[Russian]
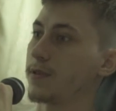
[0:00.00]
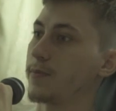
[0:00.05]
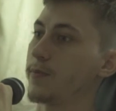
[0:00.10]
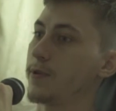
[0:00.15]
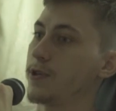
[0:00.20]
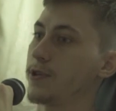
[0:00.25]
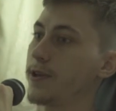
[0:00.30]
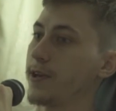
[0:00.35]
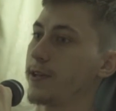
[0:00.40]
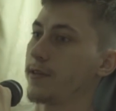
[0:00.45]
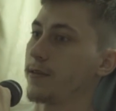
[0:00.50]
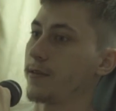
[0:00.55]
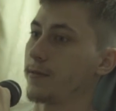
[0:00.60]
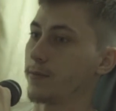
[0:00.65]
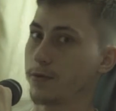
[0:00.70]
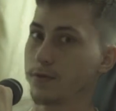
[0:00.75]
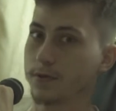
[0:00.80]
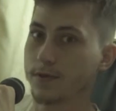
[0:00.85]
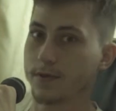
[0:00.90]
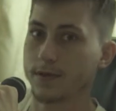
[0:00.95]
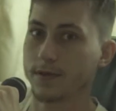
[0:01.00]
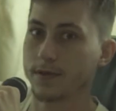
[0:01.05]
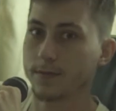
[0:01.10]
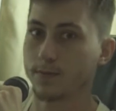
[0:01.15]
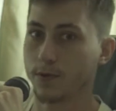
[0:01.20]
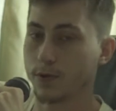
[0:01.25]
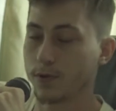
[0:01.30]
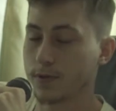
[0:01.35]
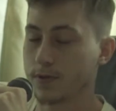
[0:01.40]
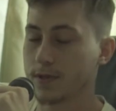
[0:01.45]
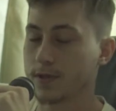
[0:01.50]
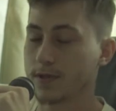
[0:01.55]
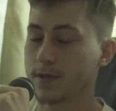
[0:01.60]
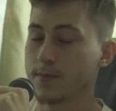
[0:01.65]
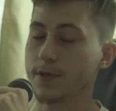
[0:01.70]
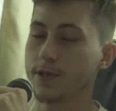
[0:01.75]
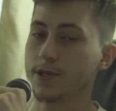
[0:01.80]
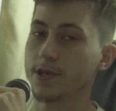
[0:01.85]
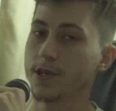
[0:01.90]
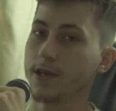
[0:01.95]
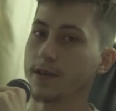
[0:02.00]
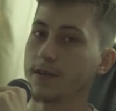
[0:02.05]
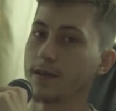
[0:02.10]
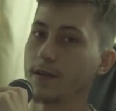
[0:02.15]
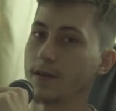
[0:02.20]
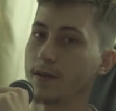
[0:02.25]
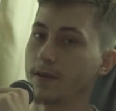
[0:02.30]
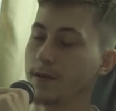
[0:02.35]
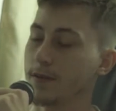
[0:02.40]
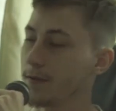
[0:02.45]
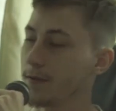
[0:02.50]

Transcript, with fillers: замечательно, просто просто замечательно.